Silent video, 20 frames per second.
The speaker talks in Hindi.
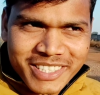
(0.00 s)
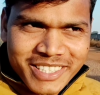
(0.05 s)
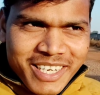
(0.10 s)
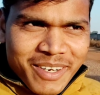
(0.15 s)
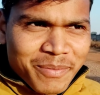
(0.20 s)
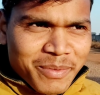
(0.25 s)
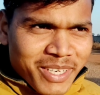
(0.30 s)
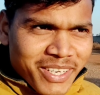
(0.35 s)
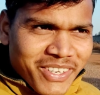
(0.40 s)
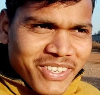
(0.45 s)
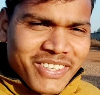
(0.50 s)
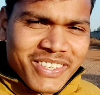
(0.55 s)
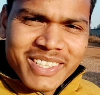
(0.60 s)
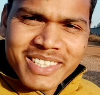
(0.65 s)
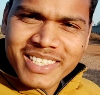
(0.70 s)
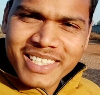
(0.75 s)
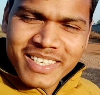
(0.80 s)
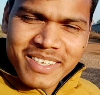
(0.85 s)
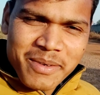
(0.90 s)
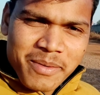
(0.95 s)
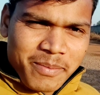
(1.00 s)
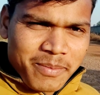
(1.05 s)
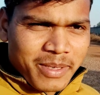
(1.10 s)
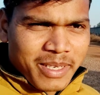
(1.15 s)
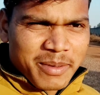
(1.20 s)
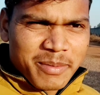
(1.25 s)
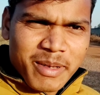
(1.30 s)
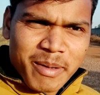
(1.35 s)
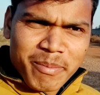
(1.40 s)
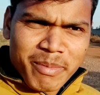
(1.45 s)
डिस्टर्ब ना हो
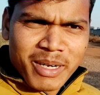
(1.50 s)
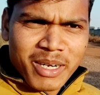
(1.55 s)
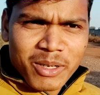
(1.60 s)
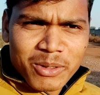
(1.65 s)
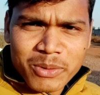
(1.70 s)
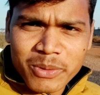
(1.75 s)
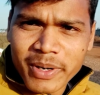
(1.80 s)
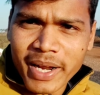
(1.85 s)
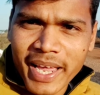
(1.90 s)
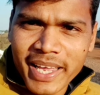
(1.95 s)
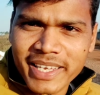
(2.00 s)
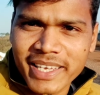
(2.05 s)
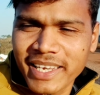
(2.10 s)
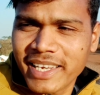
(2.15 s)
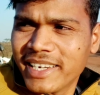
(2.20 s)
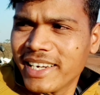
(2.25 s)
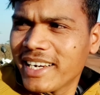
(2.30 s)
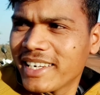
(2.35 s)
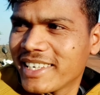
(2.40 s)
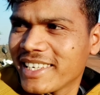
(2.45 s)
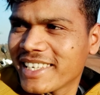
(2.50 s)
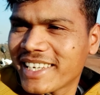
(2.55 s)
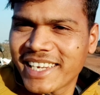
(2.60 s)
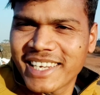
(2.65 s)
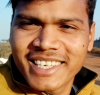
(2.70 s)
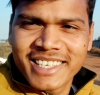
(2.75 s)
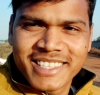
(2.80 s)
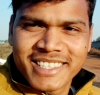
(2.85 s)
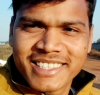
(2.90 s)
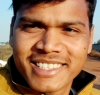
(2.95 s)
फिर भी अपन लोग तोड़ाएंगे ही ना ठीक है